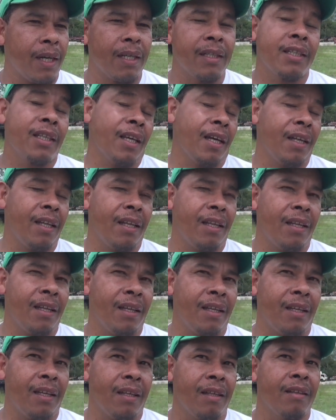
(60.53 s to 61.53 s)
cantidad
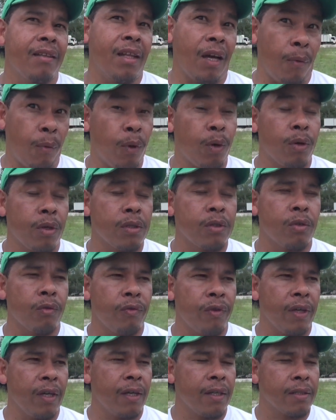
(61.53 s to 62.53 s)
de, abono en sus
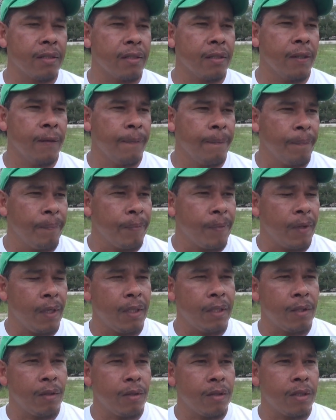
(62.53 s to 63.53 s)
fincas.
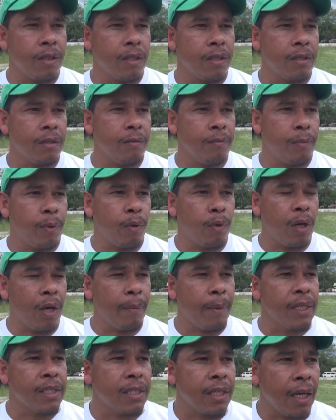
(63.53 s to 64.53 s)
Entonces, por una
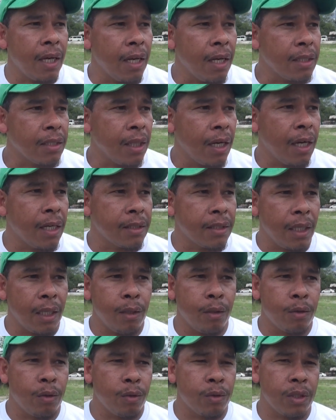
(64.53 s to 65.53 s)
manzana está
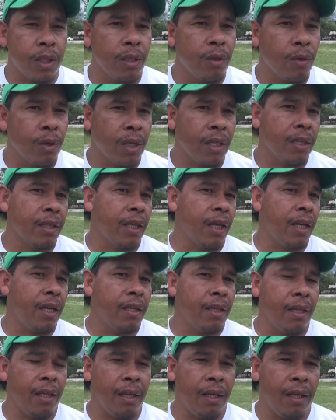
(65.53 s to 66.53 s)
gastando sus cinco
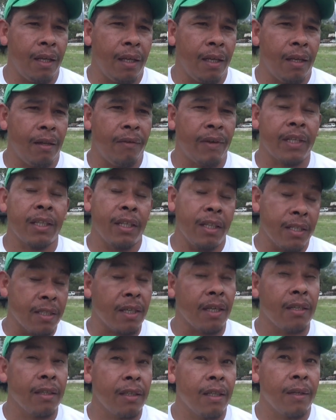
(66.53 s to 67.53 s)
quintales de
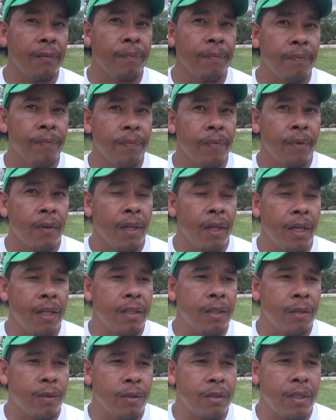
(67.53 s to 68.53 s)
fertilizante.
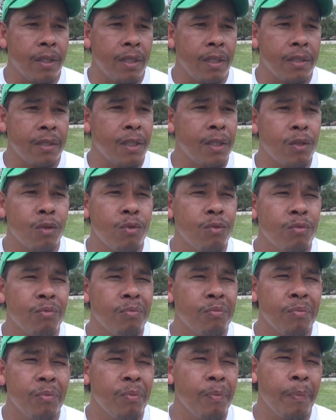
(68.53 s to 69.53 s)
Entonces, este es
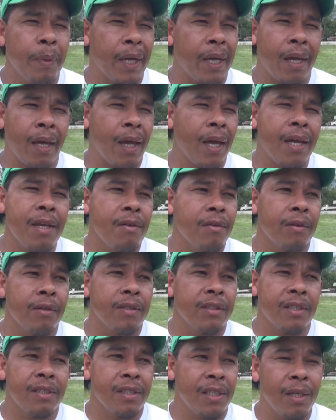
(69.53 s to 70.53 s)
un, pequeño
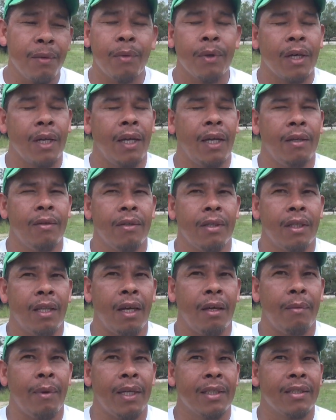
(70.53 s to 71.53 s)
incentivo que le ayuda
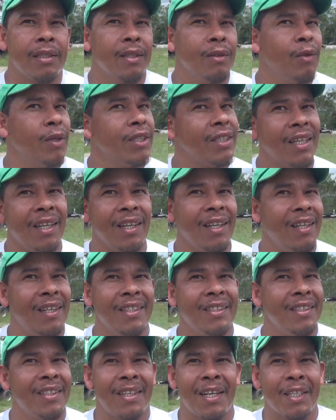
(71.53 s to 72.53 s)
nada más. No es
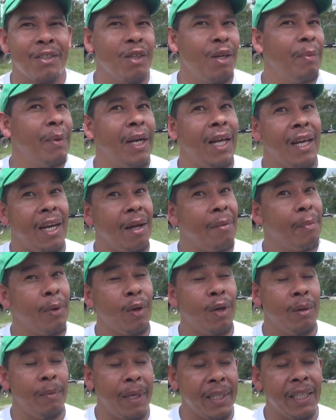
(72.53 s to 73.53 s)
que resuelve la gran
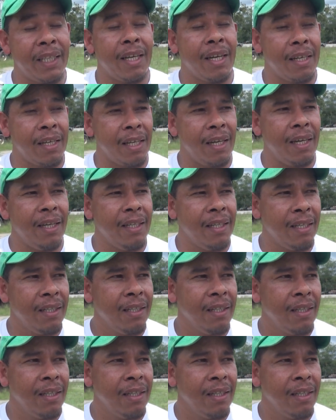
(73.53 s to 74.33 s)
problemática que hay.